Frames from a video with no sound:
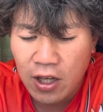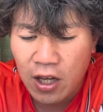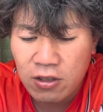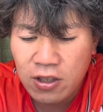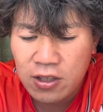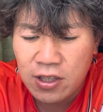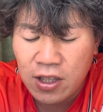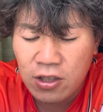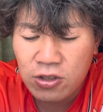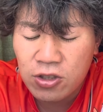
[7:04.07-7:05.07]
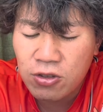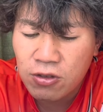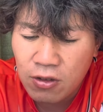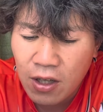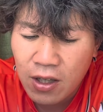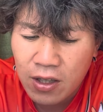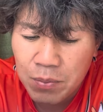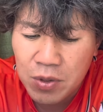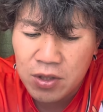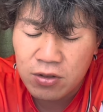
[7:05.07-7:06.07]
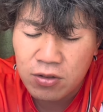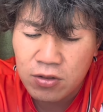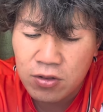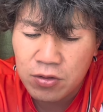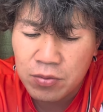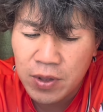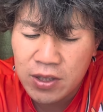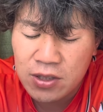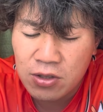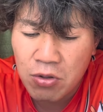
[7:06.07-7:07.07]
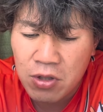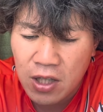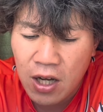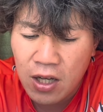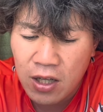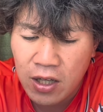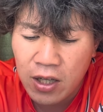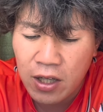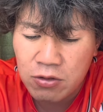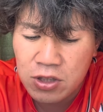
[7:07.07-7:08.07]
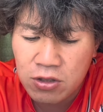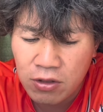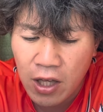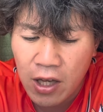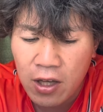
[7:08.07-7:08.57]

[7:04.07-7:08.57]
あの、だかカンドショートが、やっぱりその、ベースよりか、えー、後ろで。